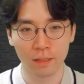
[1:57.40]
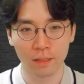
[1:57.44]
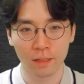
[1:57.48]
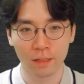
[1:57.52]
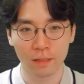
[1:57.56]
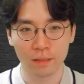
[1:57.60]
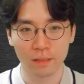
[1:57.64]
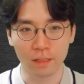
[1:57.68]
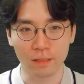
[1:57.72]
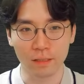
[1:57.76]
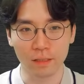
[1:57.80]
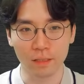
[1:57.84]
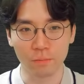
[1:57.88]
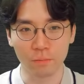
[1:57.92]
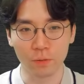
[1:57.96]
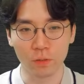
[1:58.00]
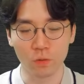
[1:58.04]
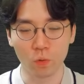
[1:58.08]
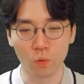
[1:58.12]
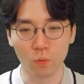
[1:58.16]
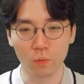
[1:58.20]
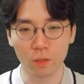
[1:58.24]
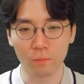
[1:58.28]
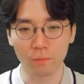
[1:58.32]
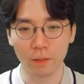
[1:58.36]
자, 지금
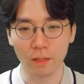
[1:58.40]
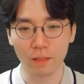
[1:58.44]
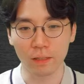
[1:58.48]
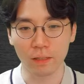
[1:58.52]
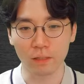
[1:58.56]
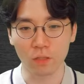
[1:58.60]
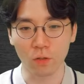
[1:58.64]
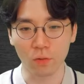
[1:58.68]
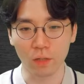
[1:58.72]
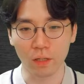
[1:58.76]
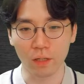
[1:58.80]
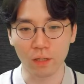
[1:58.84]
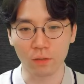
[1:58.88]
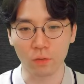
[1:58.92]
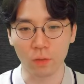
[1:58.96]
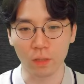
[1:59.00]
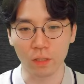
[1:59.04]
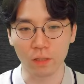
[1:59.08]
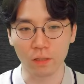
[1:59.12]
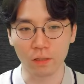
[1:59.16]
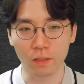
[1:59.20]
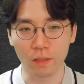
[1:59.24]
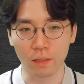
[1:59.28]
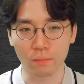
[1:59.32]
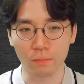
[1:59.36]
비숍이 빠르게 전개가
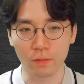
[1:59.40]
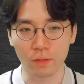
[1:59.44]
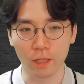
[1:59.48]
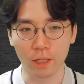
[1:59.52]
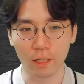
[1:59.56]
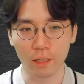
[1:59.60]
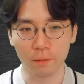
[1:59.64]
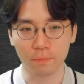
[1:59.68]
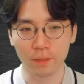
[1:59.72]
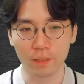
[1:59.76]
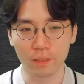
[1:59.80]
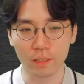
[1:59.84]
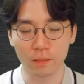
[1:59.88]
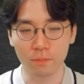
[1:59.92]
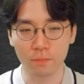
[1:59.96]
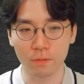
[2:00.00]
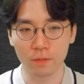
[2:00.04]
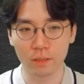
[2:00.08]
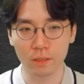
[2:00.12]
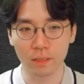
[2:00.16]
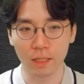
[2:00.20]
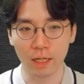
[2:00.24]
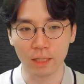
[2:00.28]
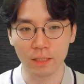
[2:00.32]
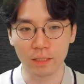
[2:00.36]
됐기 때문에
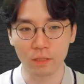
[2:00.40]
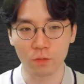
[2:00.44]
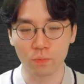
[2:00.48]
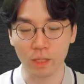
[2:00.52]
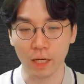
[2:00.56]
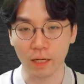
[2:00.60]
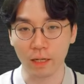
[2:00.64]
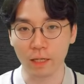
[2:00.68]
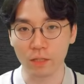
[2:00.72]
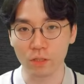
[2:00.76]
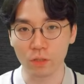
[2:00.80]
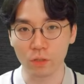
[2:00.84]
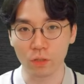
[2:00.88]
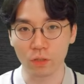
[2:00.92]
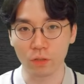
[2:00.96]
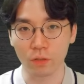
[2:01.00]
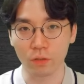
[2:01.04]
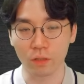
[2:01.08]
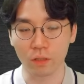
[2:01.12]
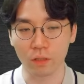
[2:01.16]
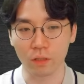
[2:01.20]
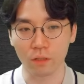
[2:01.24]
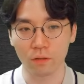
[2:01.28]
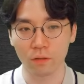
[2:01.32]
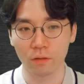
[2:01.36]
B7 칸이 좀 약해져
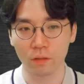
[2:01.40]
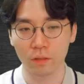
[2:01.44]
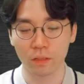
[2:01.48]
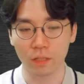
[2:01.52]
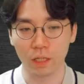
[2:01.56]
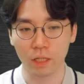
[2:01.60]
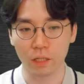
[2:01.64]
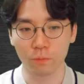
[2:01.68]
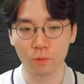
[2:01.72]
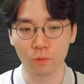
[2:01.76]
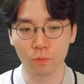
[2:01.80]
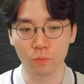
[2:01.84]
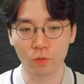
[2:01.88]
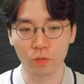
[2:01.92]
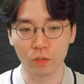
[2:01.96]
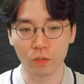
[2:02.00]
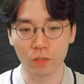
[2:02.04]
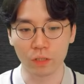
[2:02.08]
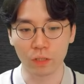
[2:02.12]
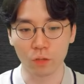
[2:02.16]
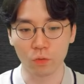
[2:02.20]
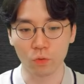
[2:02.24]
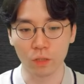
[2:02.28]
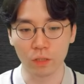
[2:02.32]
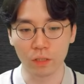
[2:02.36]
있거든요. 자, 이 부분을
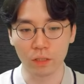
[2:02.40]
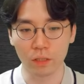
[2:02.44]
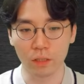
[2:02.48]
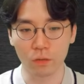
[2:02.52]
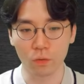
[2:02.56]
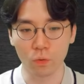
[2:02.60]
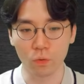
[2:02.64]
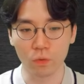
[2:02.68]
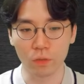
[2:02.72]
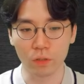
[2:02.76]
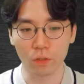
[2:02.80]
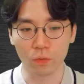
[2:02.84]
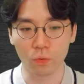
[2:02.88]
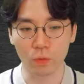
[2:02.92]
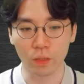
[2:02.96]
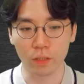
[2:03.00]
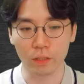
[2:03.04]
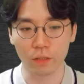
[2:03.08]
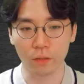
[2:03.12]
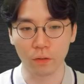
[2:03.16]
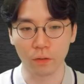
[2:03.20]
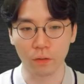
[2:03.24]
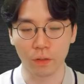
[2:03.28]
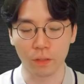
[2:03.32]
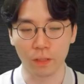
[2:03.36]
이제 퀸 기동을
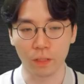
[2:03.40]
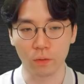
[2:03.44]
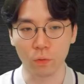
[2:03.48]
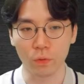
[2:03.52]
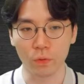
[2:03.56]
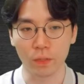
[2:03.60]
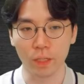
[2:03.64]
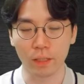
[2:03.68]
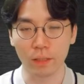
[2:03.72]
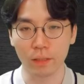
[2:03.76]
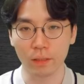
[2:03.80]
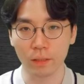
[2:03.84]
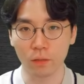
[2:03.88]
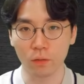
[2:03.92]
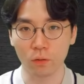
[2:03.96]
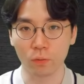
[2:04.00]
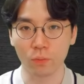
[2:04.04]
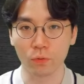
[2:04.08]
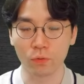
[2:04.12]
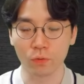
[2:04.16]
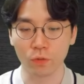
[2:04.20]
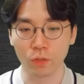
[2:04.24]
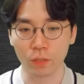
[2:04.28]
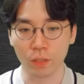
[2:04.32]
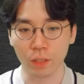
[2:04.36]
이용해서 일단 공략한다고 볼
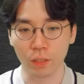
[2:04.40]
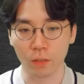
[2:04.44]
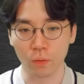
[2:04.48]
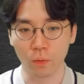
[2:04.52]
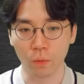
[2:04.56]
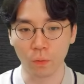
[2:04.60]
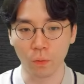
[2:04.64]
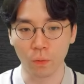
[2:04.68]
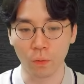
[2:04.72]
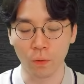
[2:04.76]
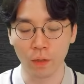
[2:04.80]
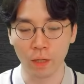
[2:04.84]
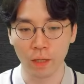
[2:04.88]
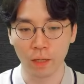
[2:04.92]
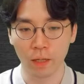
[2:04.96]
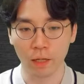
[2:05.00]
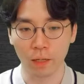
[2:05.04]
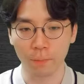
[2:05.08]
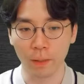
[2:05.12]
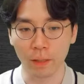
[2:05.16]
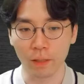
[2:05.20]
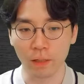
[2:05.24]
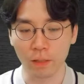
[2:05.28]
수 있겠고, 그러니까 백의